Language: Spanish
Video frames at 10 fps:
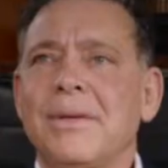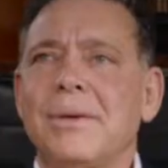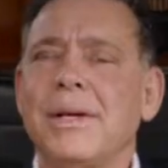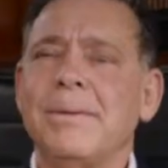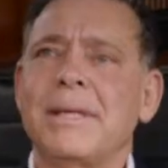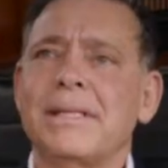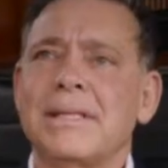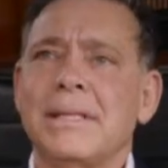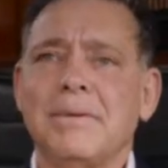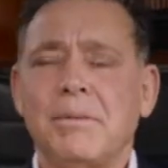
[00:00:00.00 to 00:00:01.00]
Yo iba
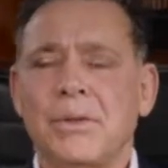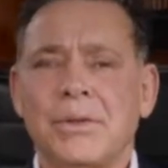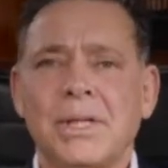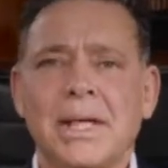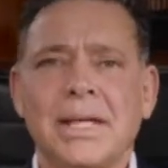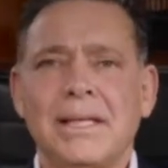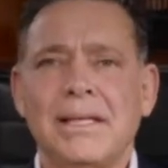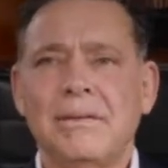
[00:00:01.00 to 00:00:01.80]
este, en mi motocicleta,